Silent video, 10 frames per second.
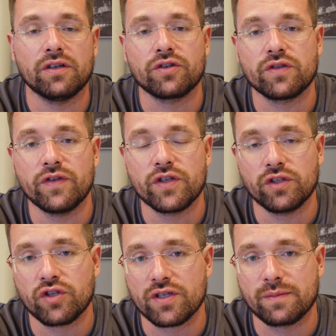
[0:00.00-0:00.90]
Oczywiście
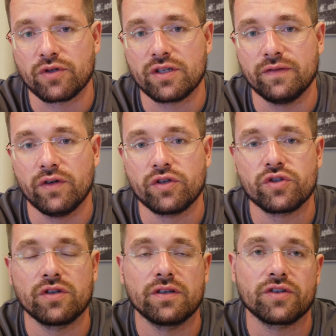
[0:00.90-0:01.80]
też jest
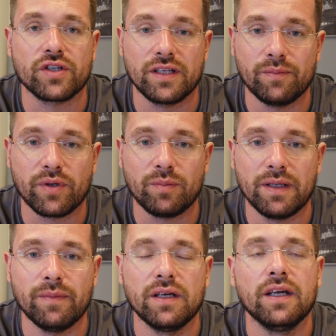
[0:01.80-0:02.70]
możliwość, żaden
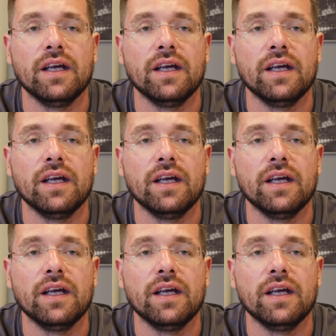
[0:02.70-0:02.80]
problem.